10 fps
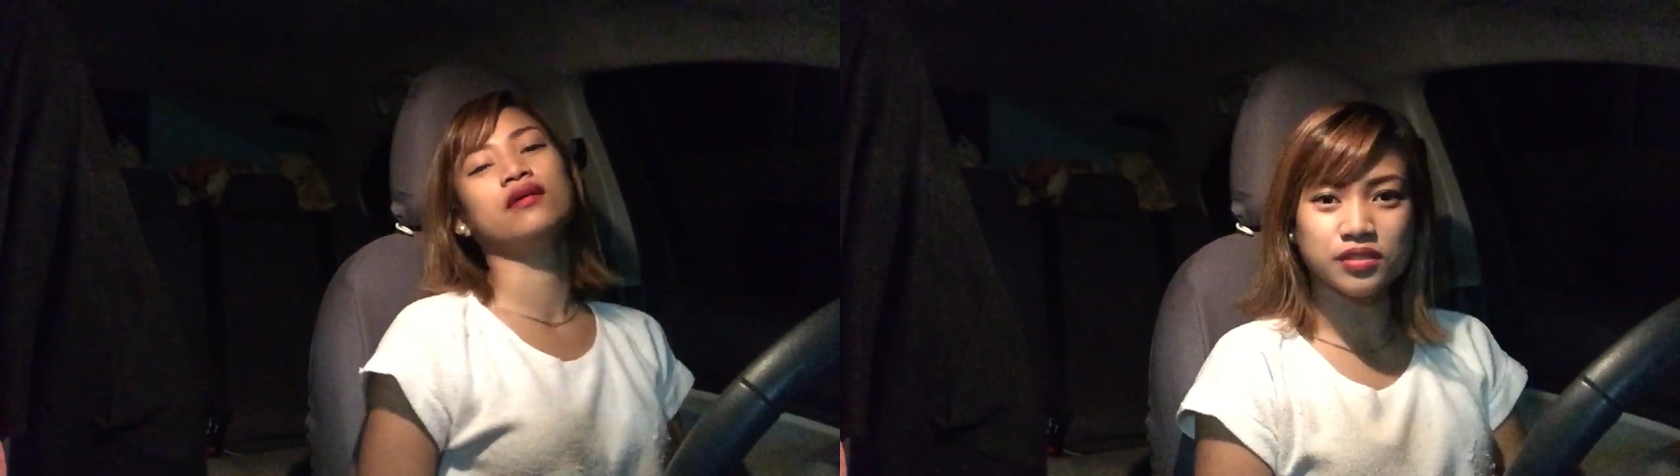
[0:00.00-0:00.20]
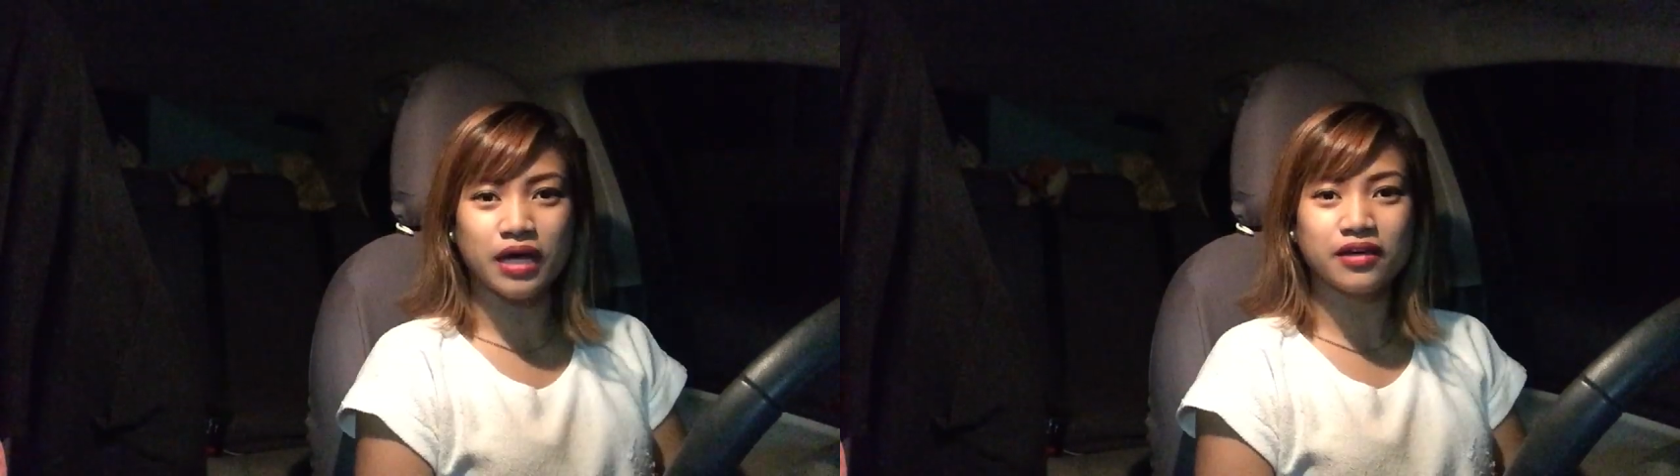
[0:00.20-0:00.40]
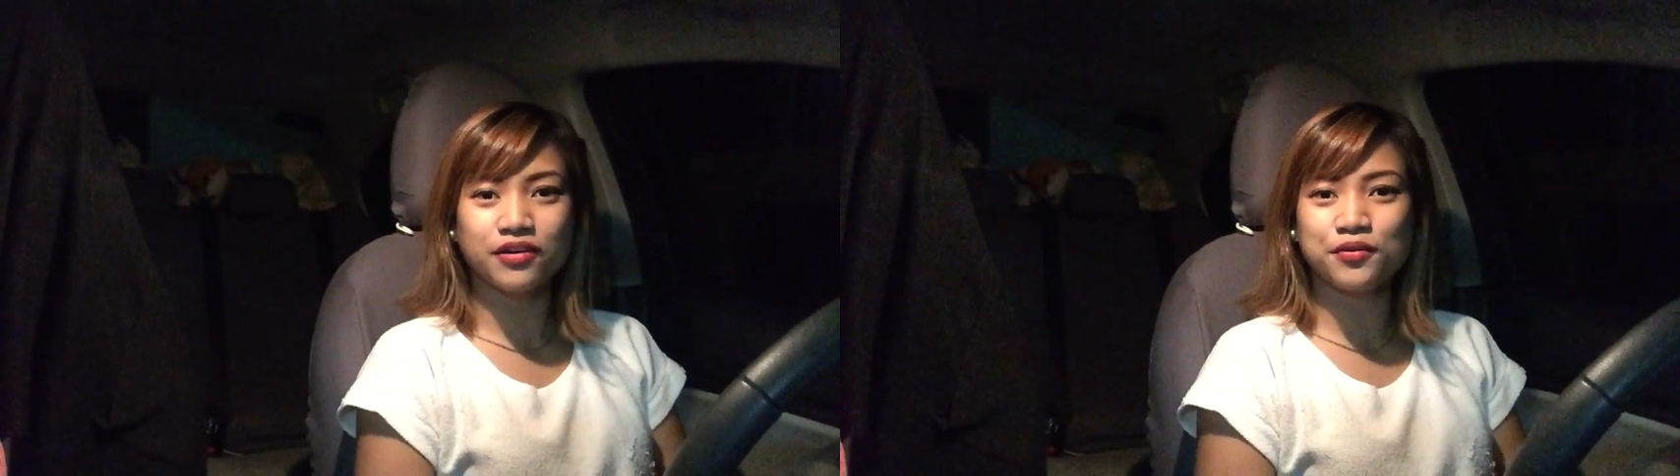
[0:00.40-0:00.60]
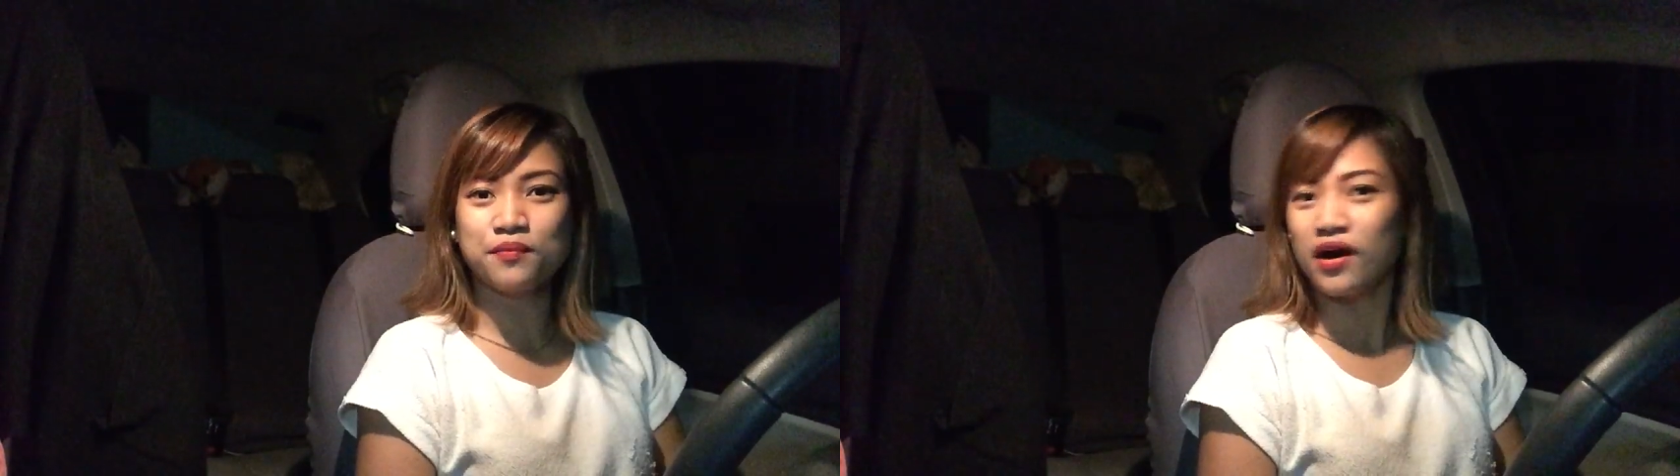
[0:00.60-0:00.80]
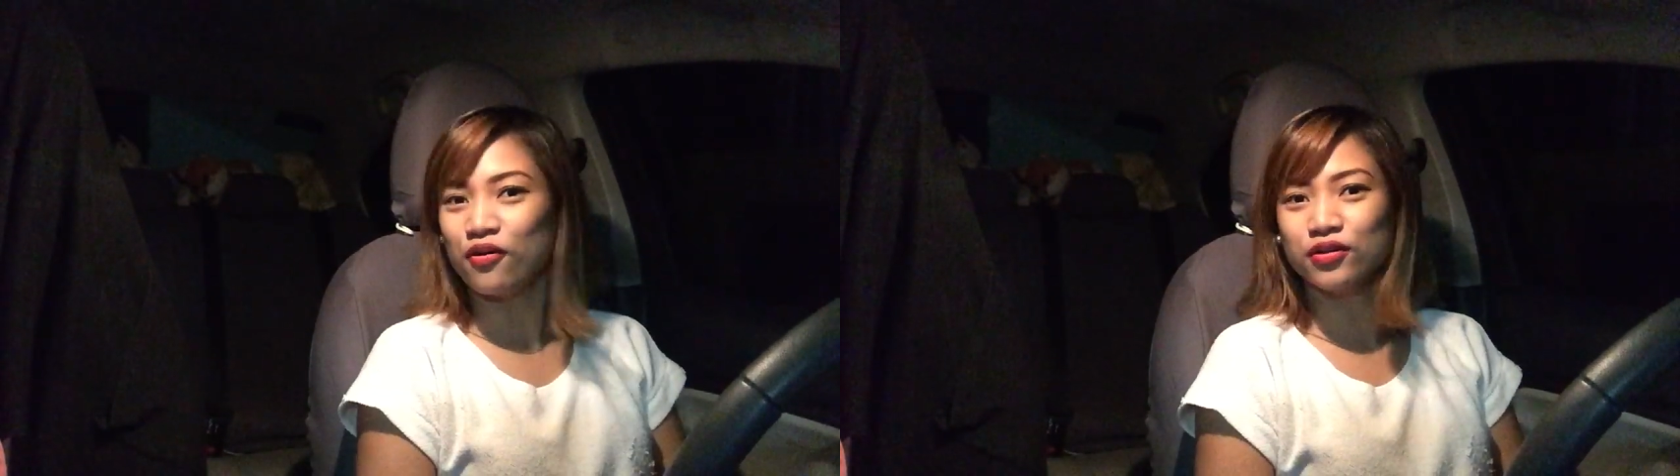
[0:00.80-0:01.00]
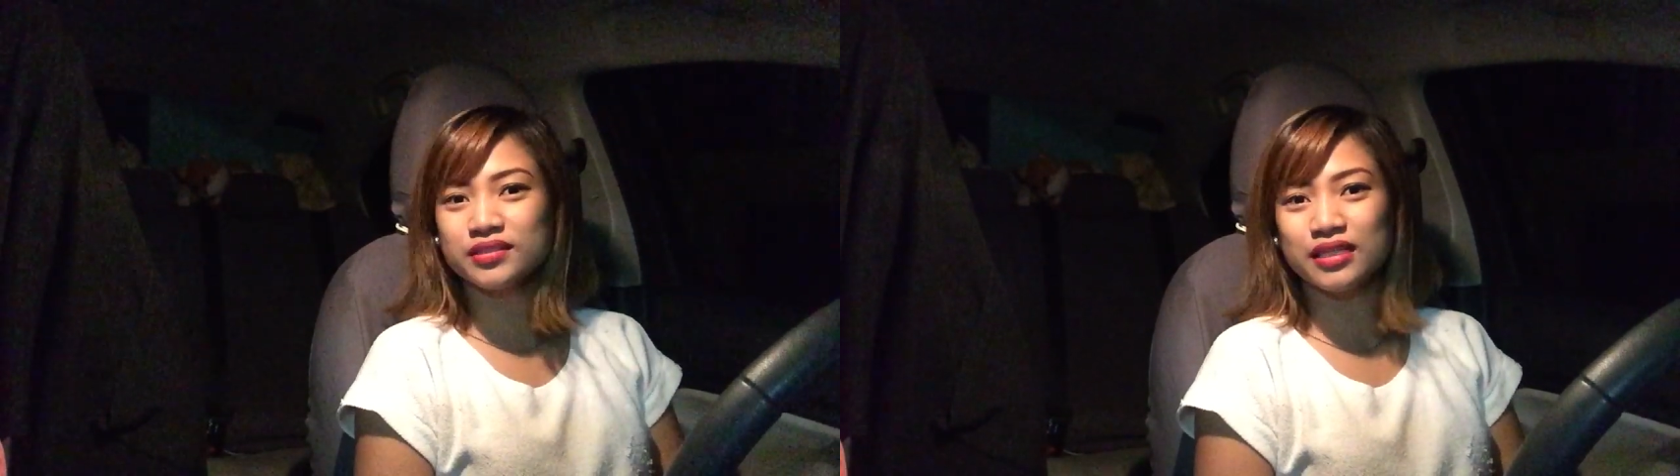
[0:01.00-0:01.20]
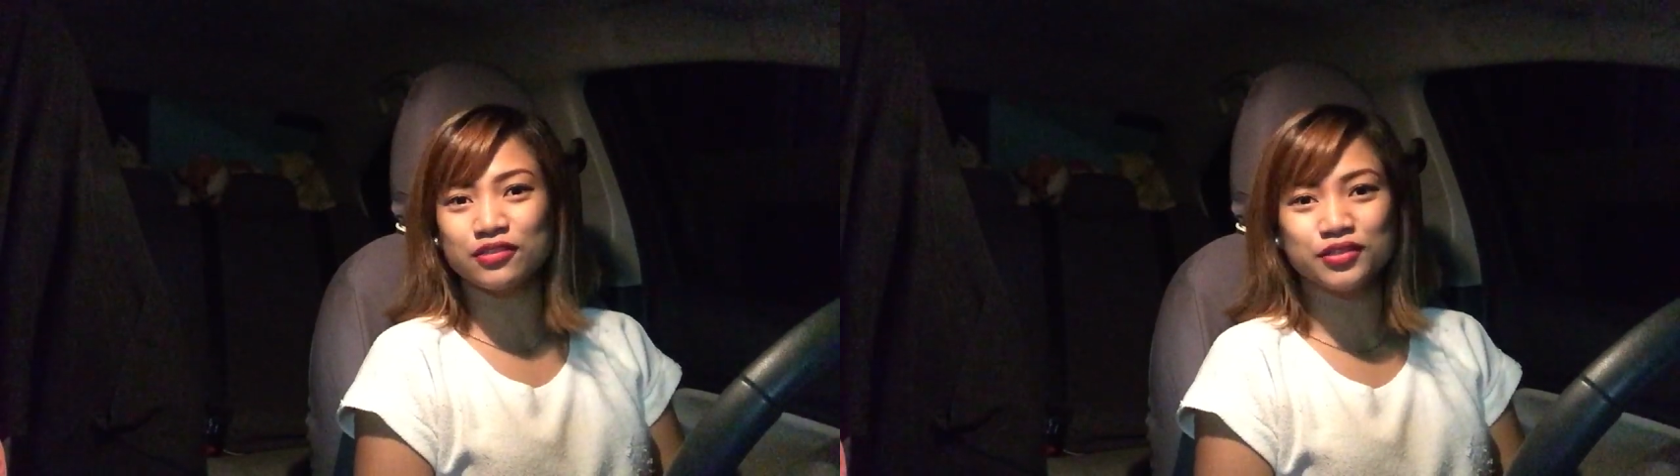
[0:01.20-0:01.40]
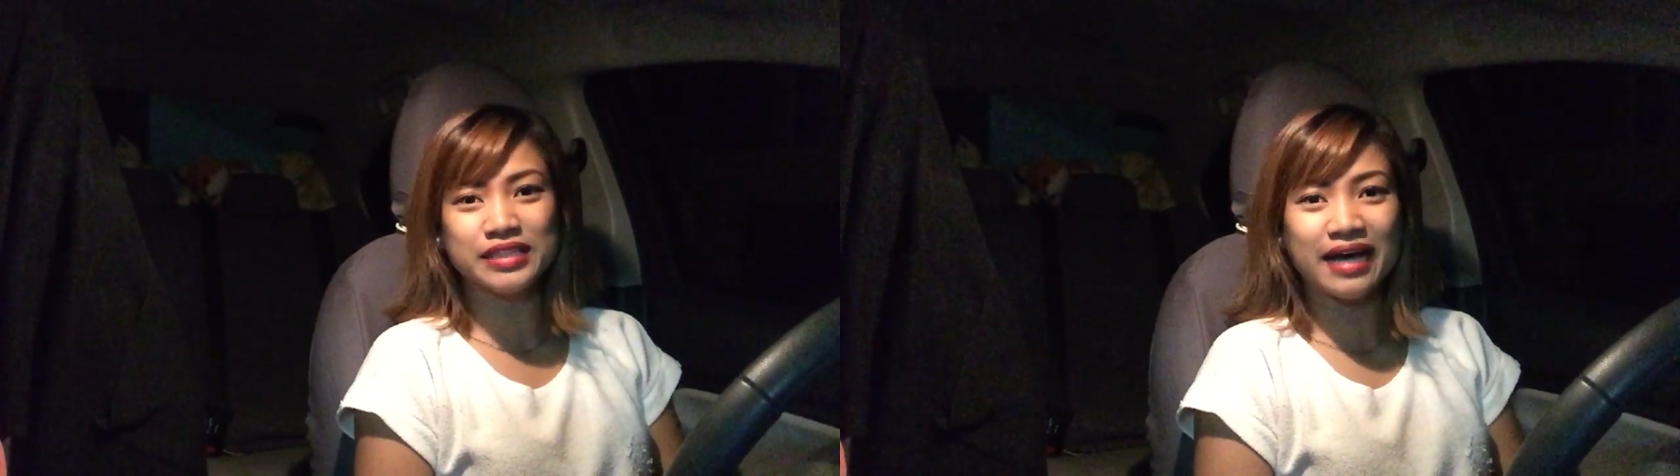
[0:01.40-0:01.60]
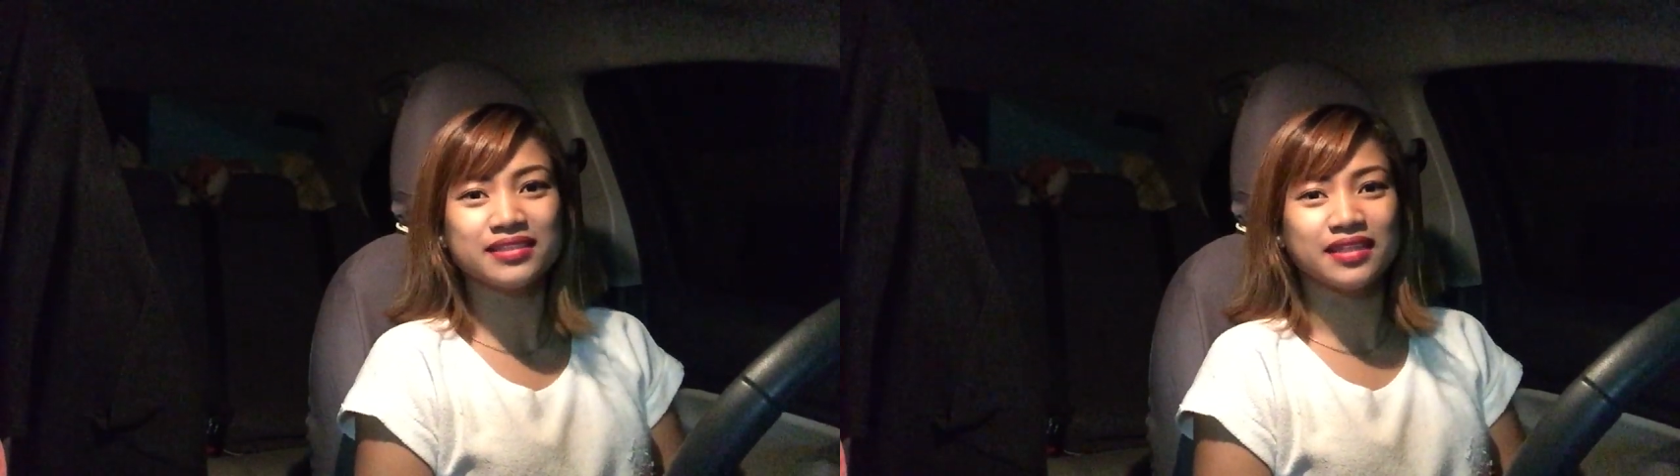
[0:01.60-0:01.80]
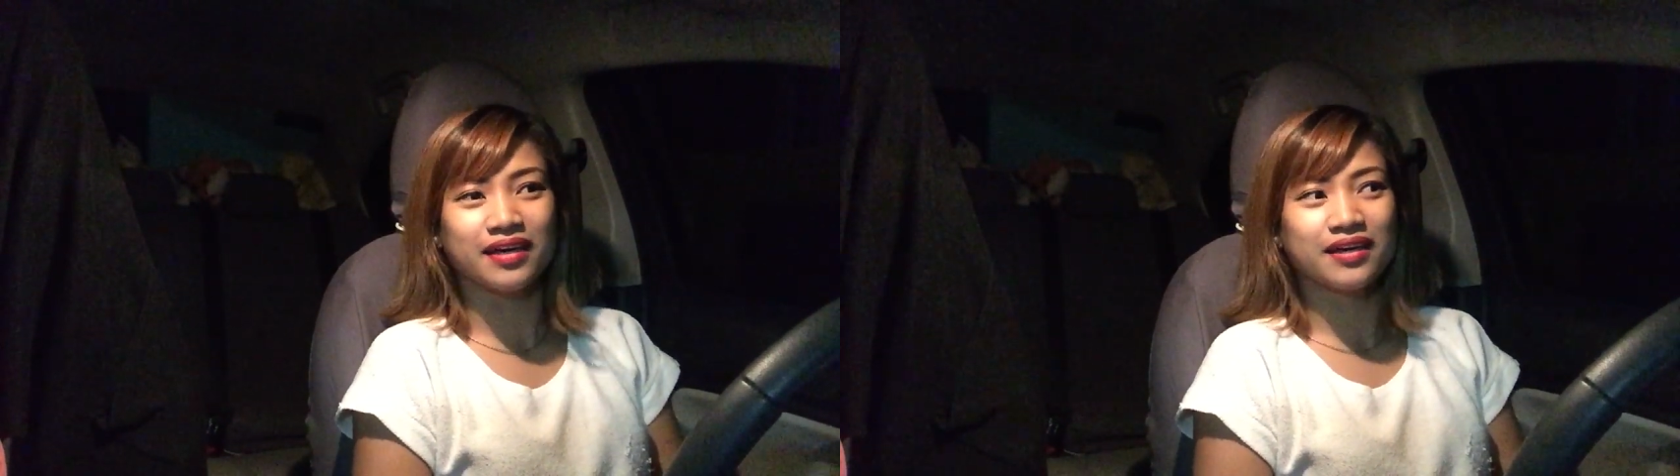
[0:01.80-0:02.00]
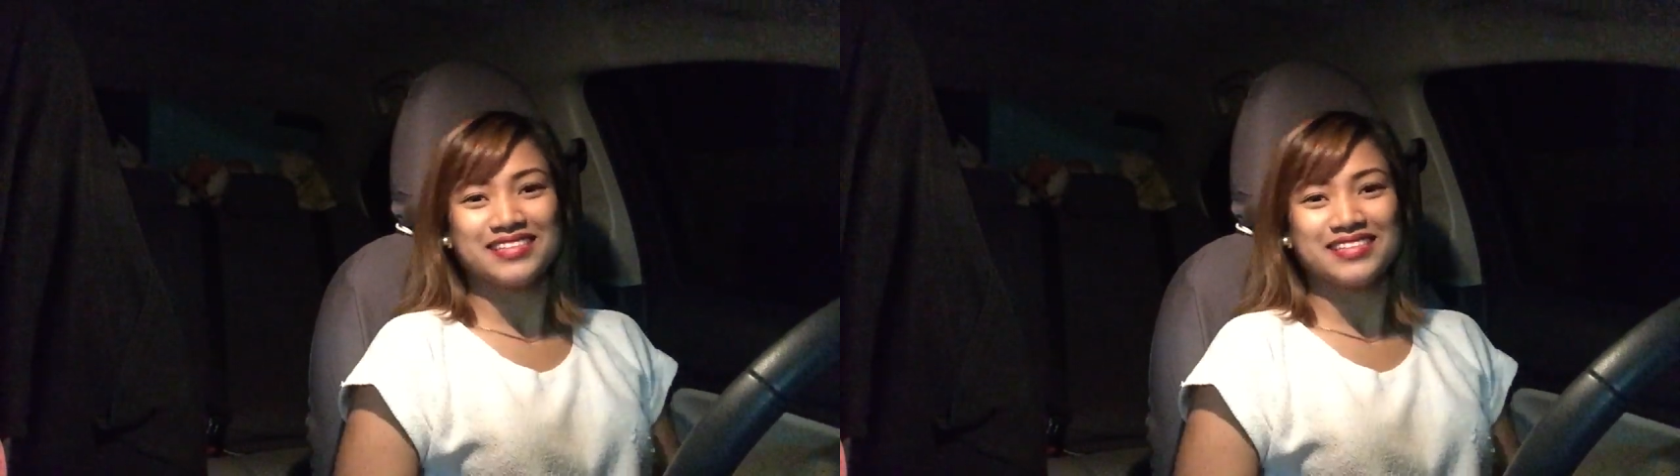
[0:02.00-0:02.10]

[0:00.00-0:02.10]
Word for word: Sayang yung mga content ko dati.